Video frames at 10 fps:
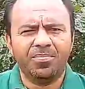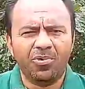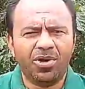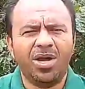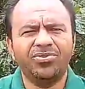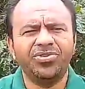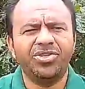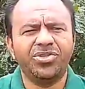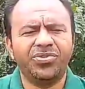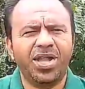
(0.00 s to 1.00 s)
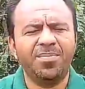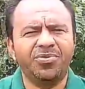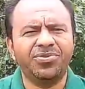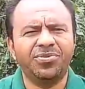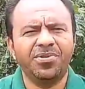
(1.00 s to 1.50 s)
por causa disso, tá
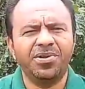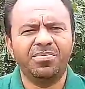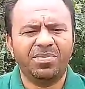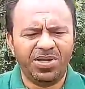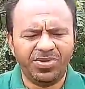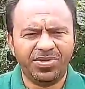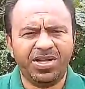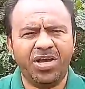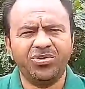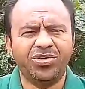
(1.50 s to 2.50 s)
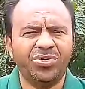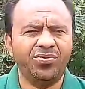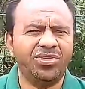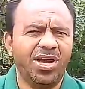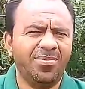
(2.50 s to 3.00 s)
irmãos? Mas dizer que a Xuxa é
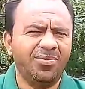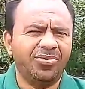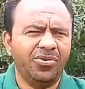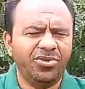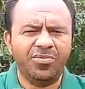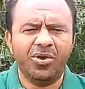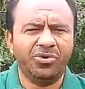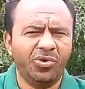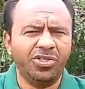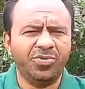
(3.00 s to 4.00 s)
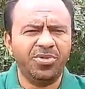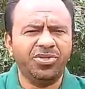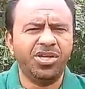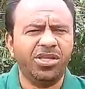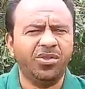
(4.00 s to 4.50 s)
do diabo, eu tô,
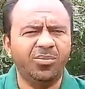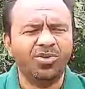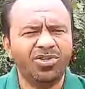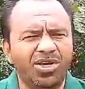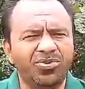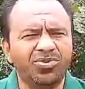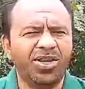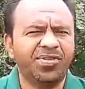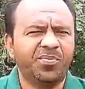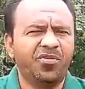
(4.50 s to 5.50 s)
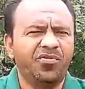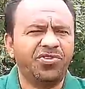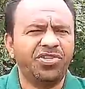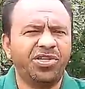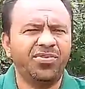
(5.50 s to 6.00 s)
desmentindo em de Jesus que essa
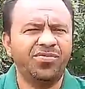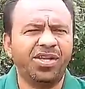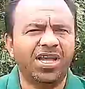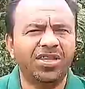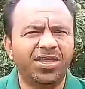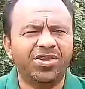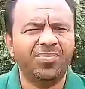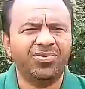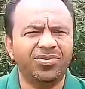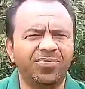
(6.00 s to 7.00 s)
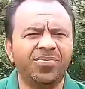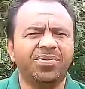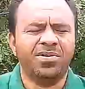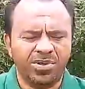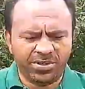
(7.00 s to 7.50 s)
profecia não é verdadeira, tá irmãos?
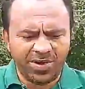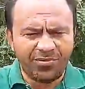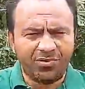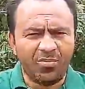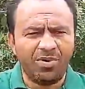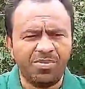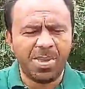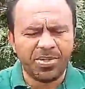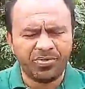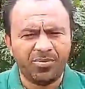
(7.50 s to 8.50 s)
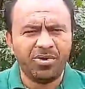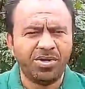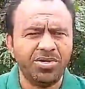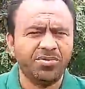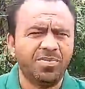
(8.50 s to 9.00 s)
Quem vos cumprimenta é seu irmão em
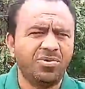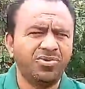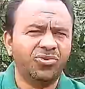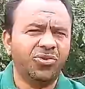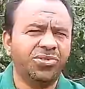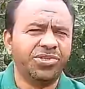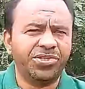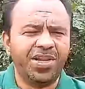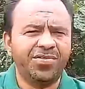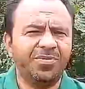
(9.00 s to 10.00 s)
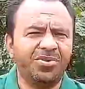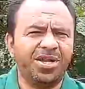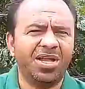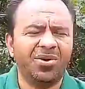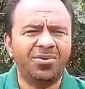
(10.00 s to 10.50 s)
Cristo, Mauro Souza, se inscreva no meu
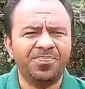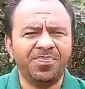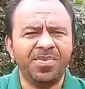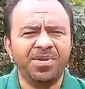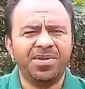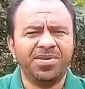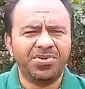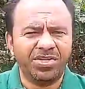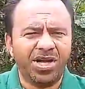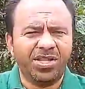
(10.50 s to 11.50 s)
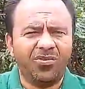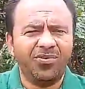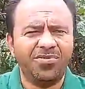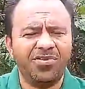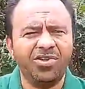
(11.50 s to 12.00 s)
canal. Este canal
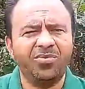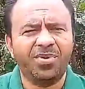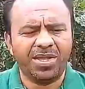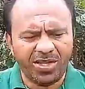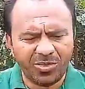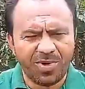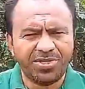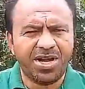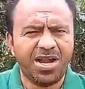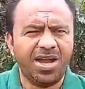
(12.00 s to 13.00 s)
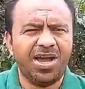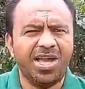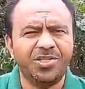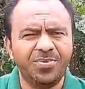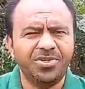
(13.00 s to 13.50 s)
foi feito para desmascarar
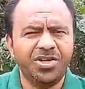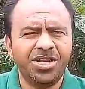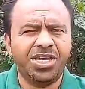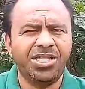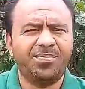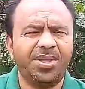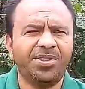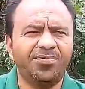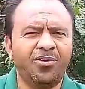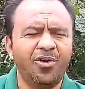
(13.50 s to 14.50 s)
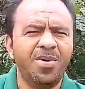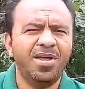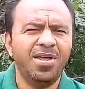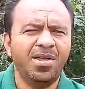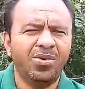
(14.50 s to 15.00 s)
as mentiras aqui da plataforma.
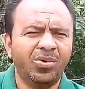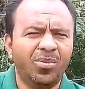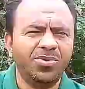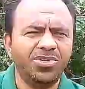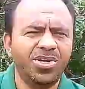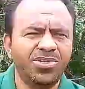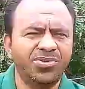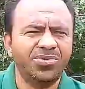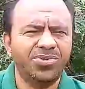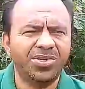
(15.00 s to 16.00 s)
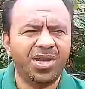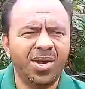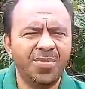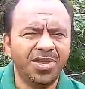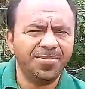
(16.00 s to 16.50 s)
No nome de Jesus.
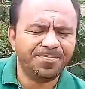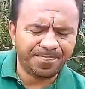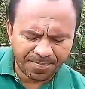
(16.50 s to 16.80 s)
Amém.